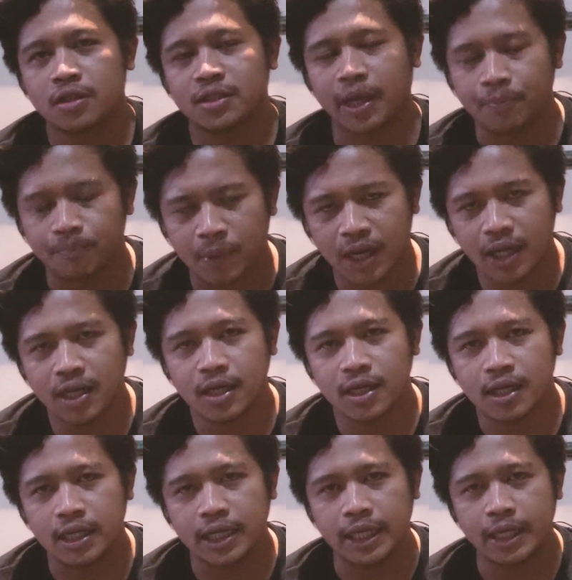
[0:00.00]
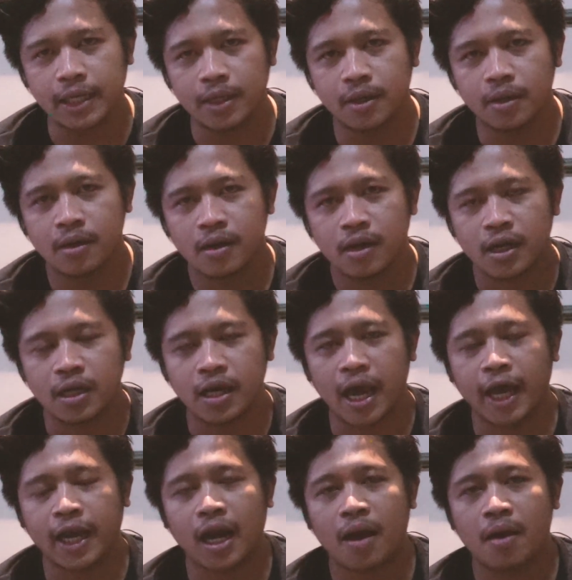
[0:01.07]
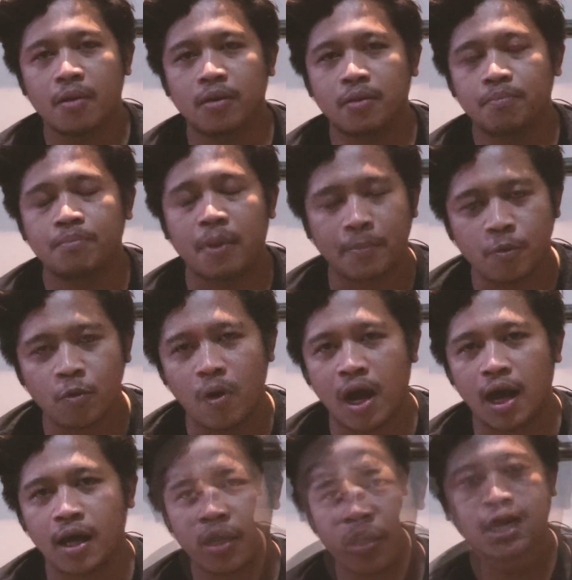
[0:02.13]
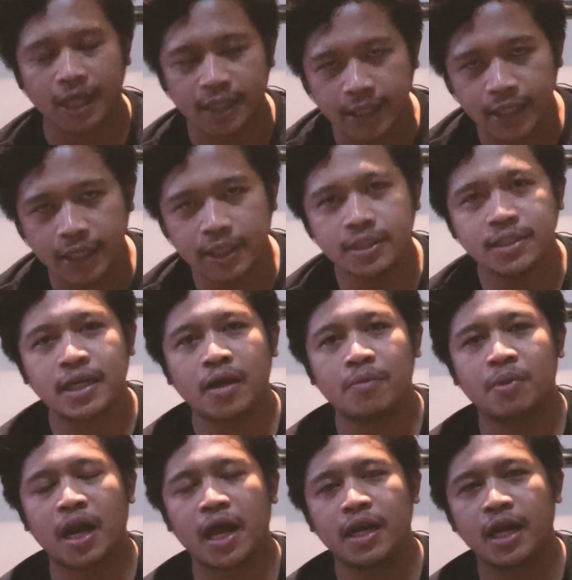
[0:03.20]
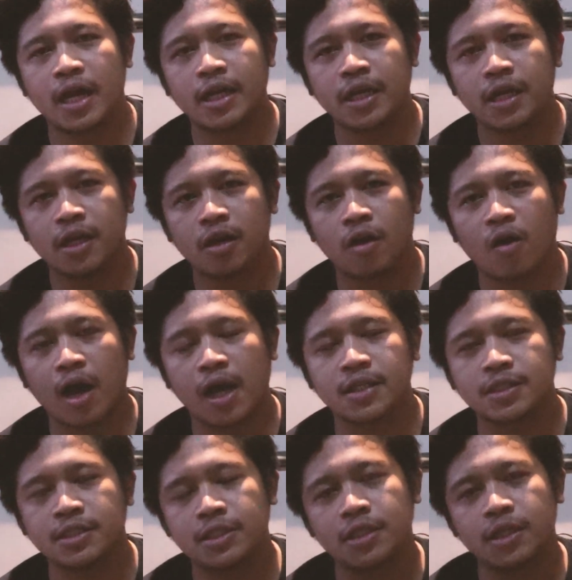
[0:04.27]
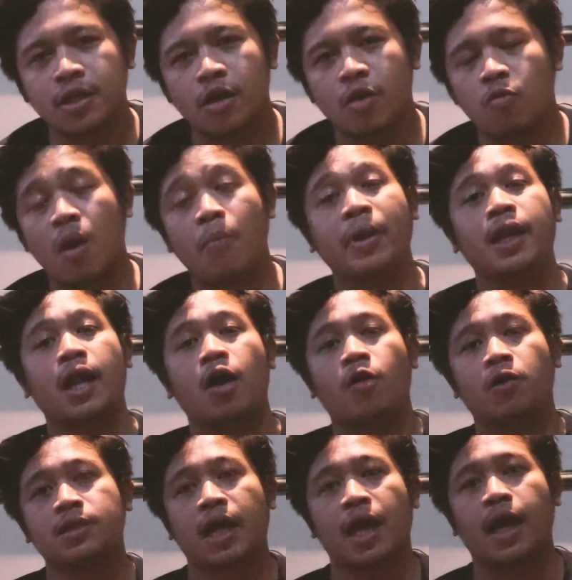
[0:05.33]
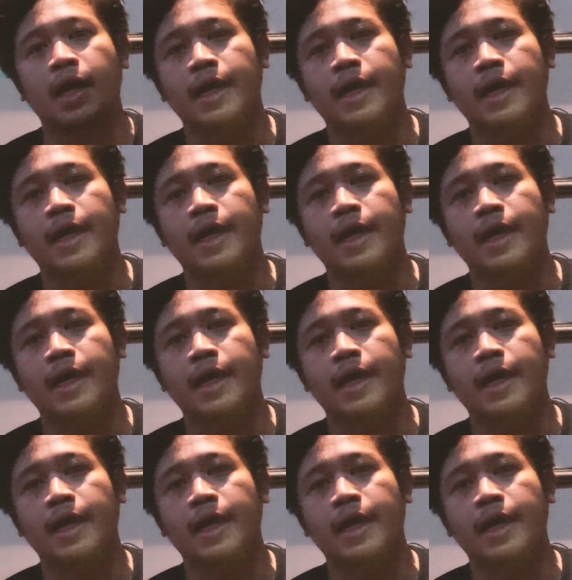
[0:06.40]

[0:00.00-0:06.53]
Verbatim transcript: sampel di daerah Papua. Saat ini saya berada di lokasi Wamena Kota.